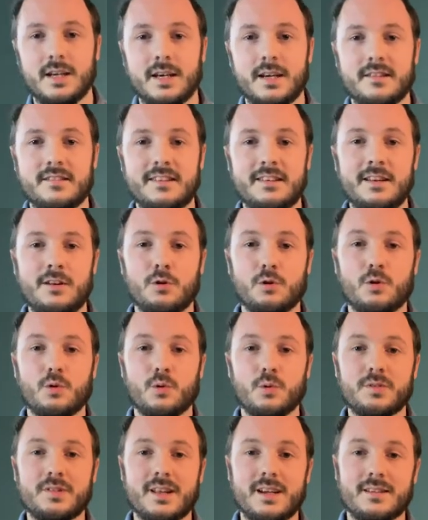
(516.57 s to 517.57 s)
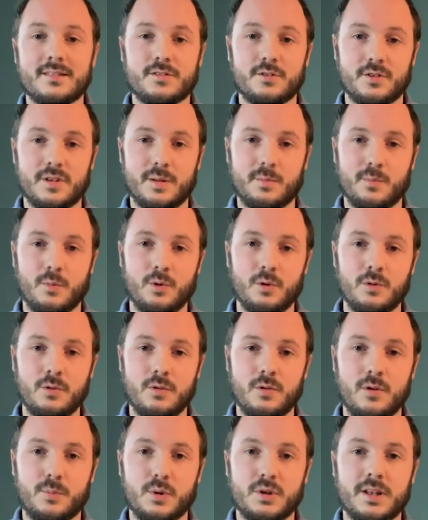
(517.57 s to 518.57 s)
Et si le contexte des mots
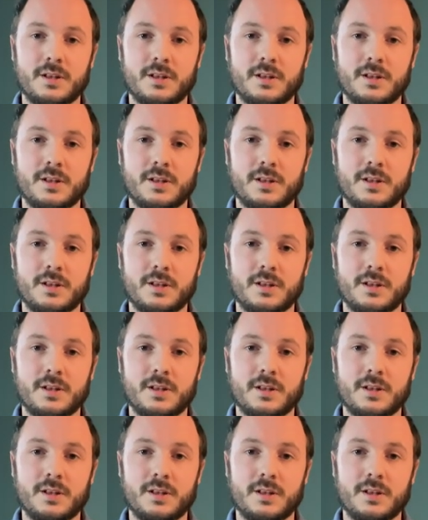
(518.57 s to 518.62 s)
peut